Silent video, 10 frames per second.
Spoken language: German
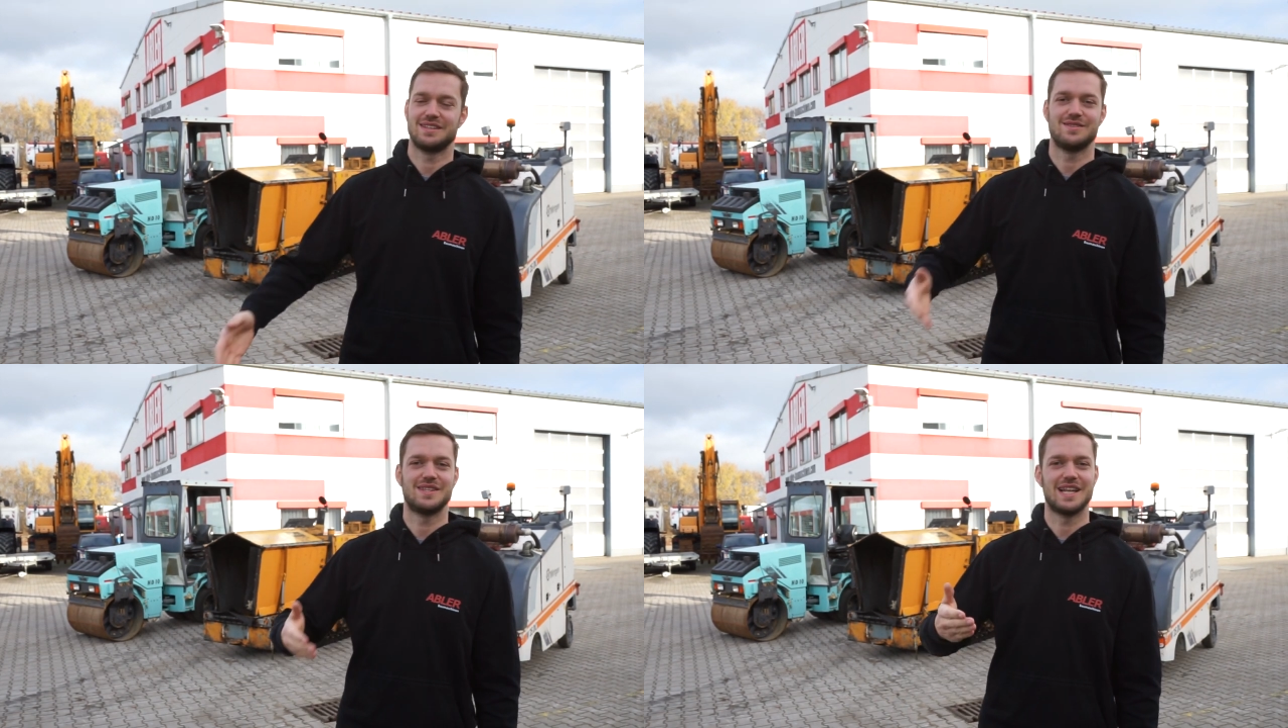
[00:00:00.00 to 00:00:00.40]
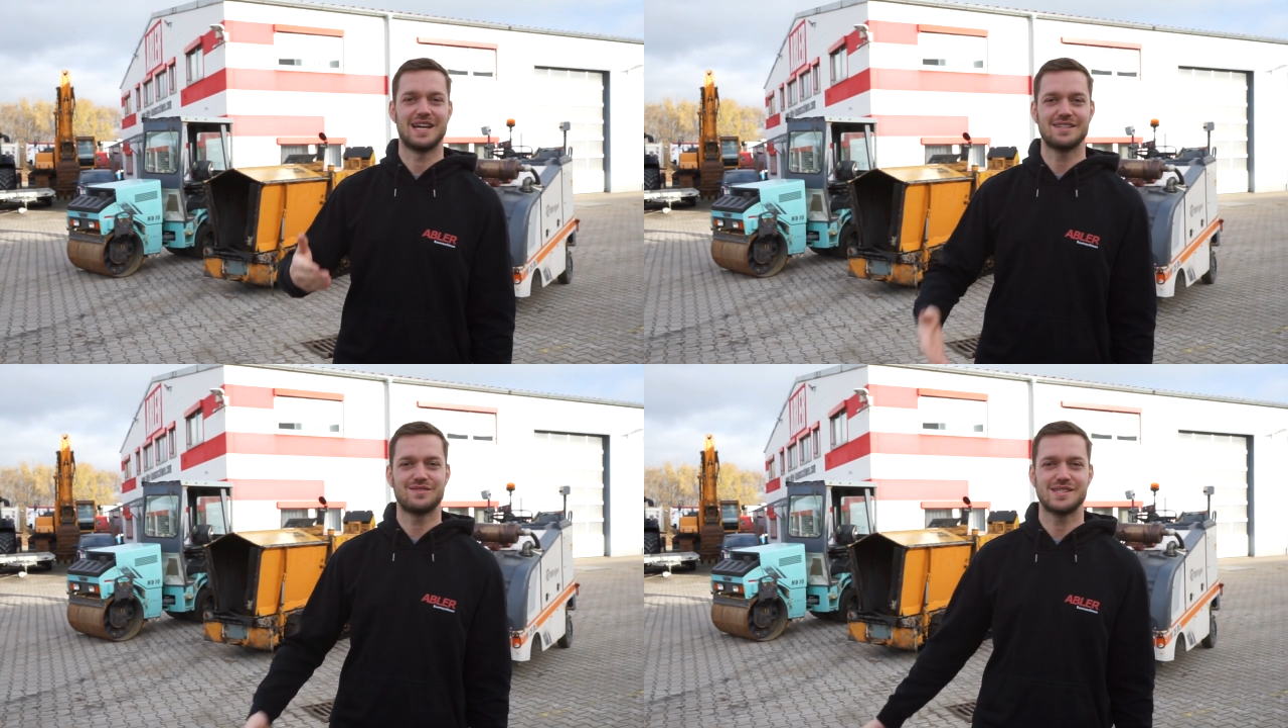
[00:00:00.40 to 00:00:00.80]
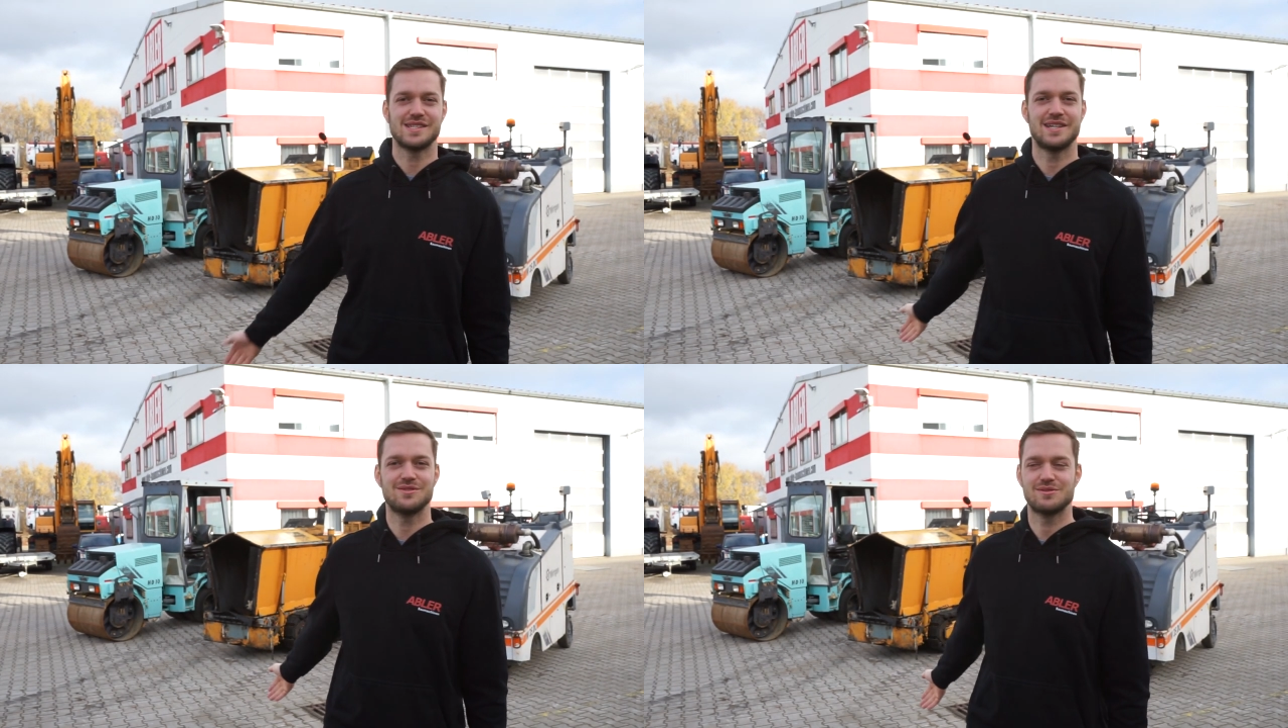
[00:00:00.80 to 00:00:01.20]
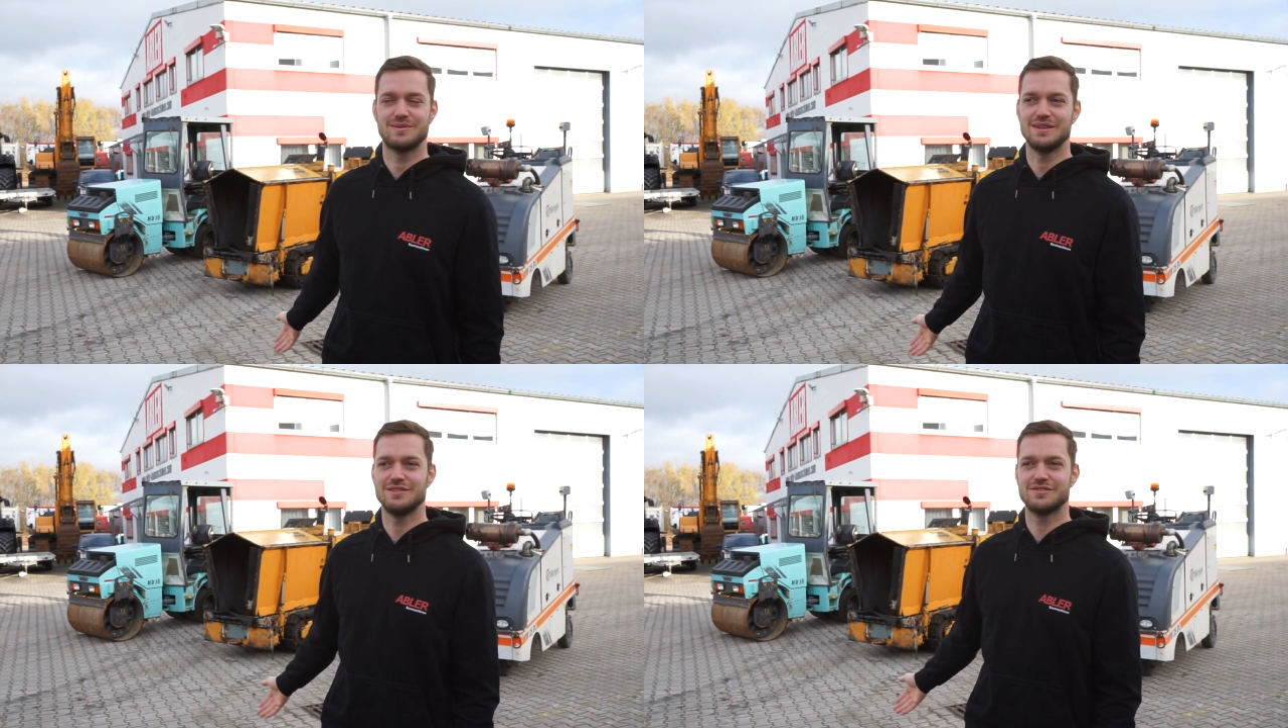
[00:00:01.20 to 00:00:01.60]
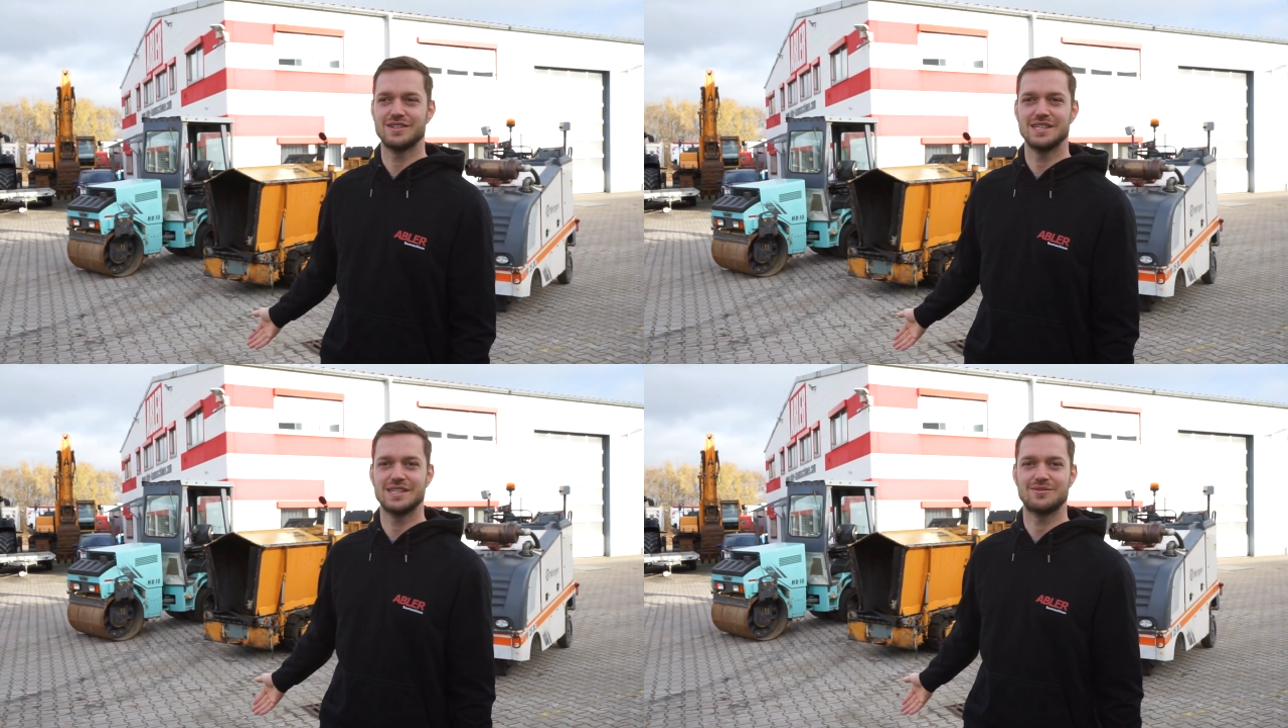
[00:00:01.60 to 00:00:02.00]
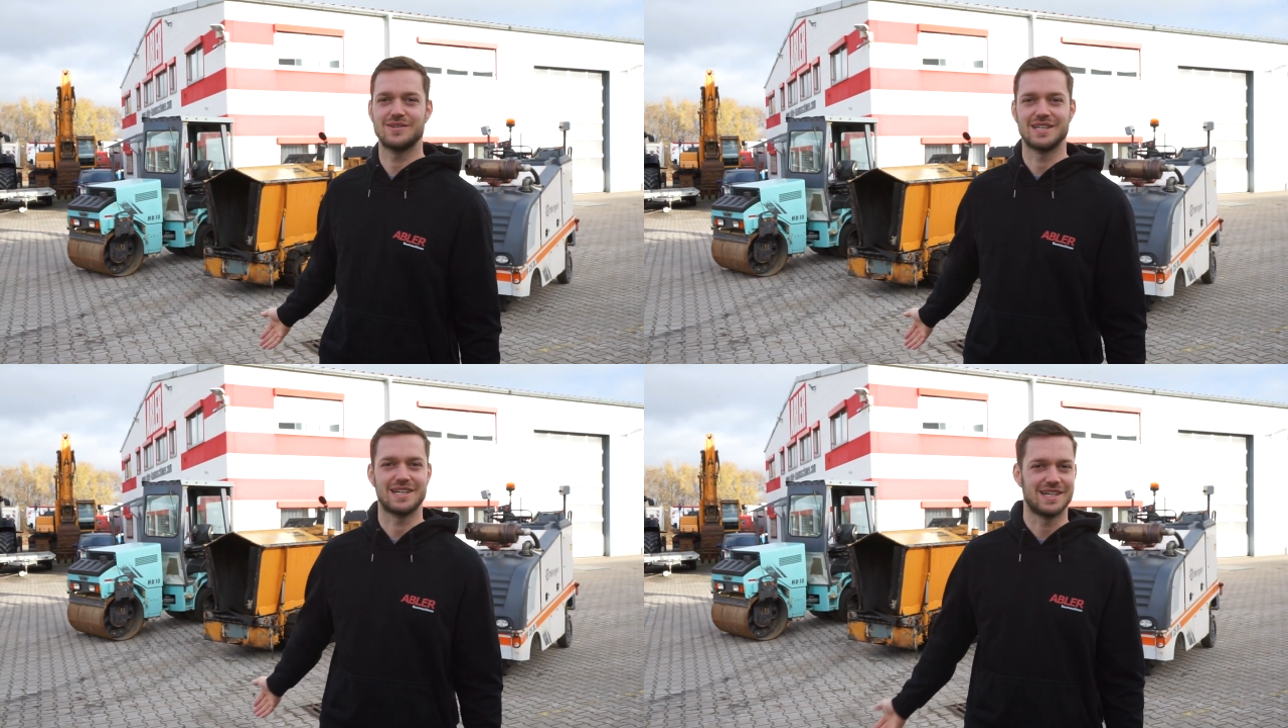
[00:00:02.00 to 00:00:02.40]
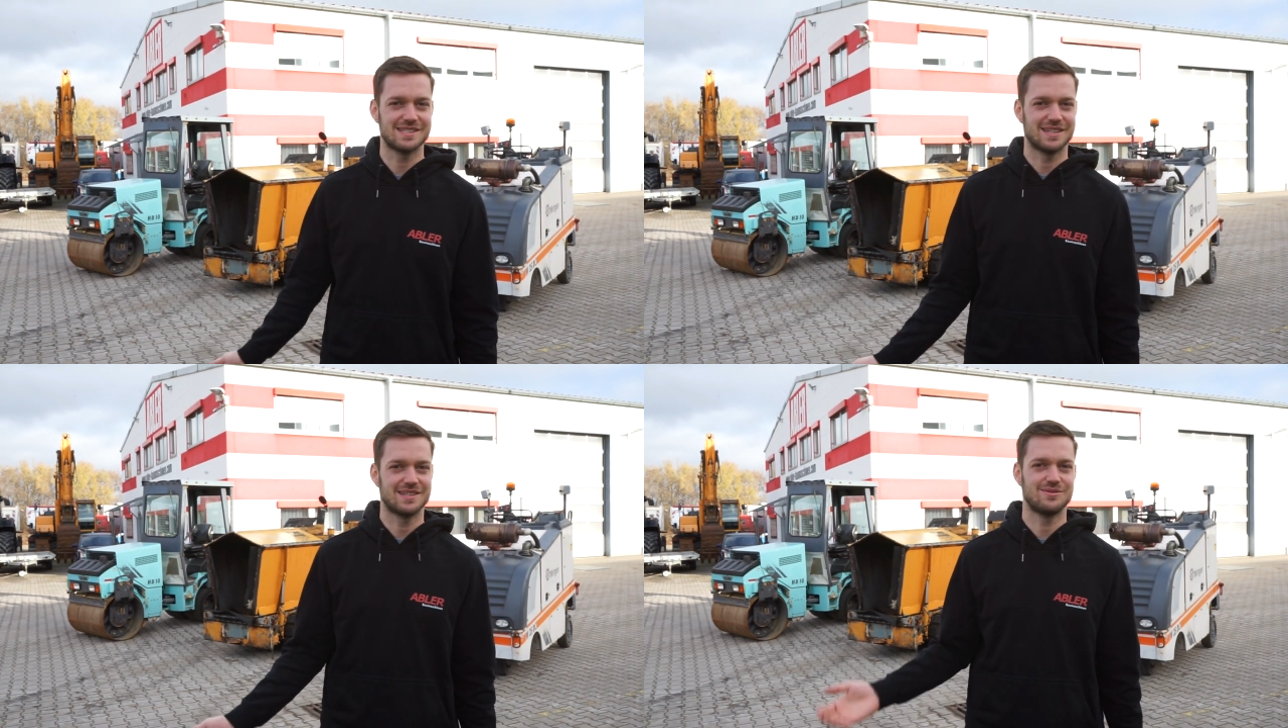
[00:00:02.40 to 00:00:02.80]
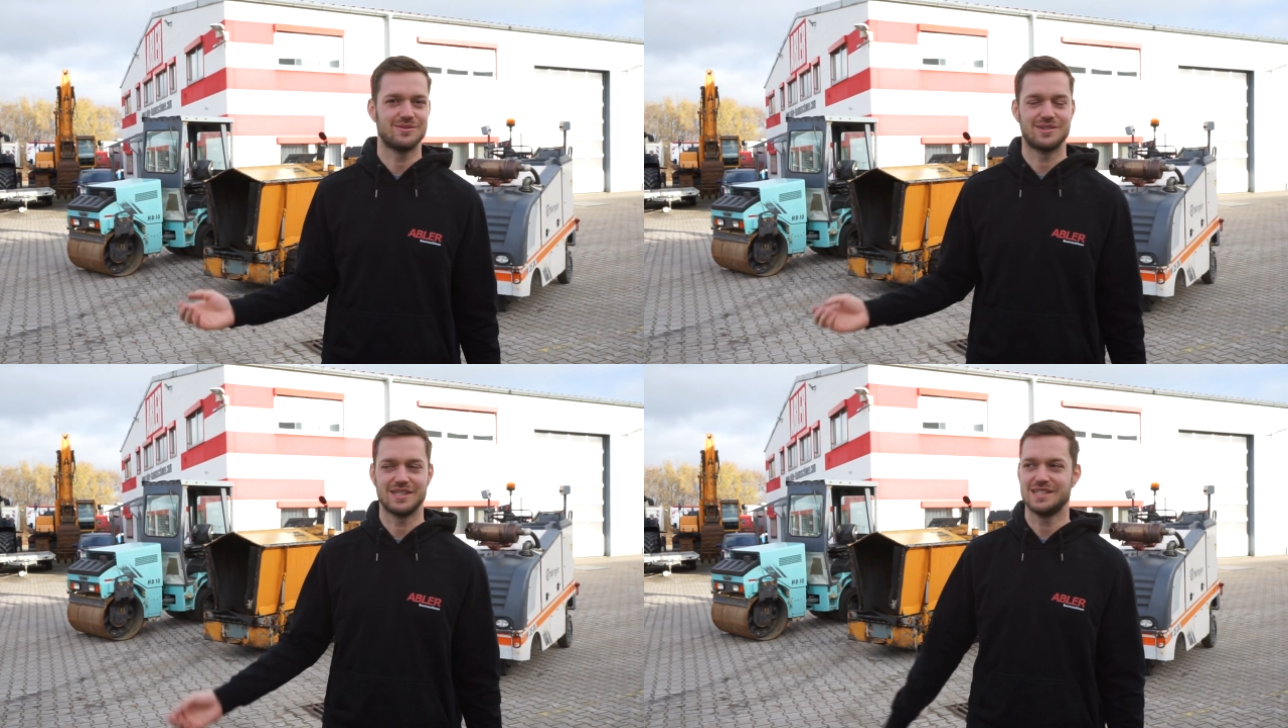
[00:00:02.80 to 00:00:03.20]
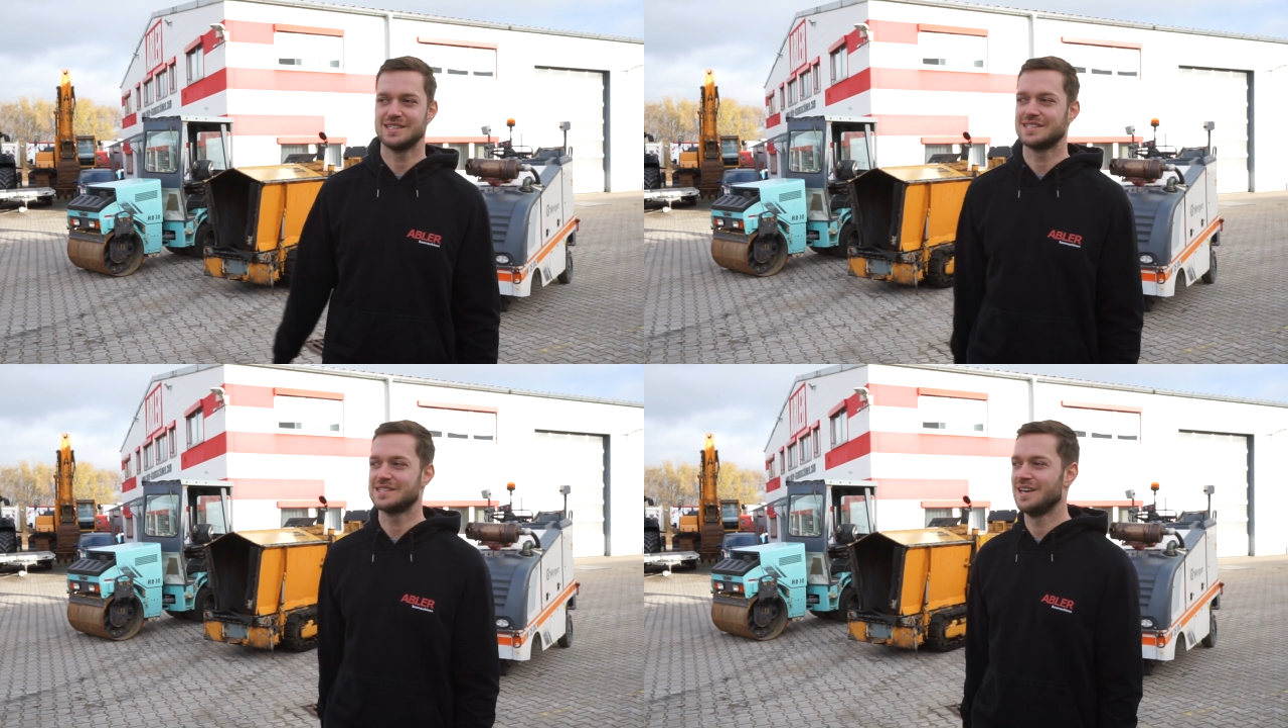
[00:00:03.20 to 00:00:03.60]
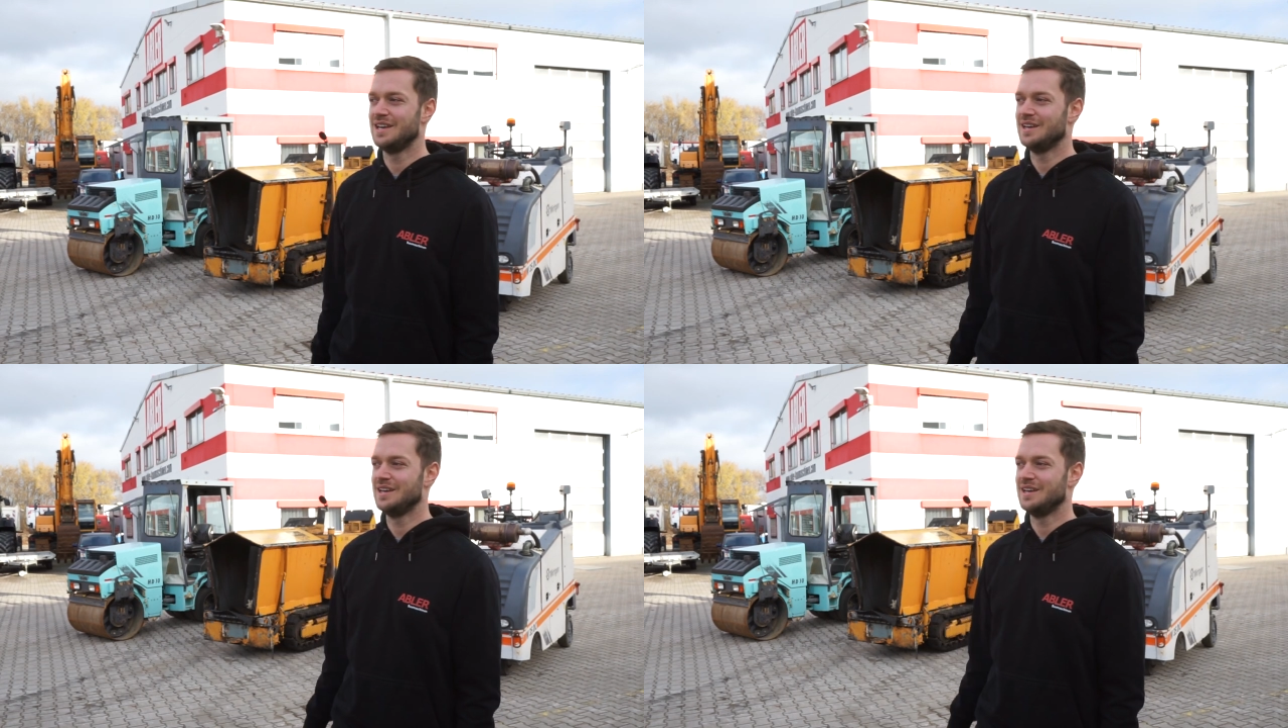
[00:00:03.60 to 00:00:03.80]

äh, es wird eine Glasfaserleitung im Gehweg verlegt oder eine Gasleitung oder ähnliches.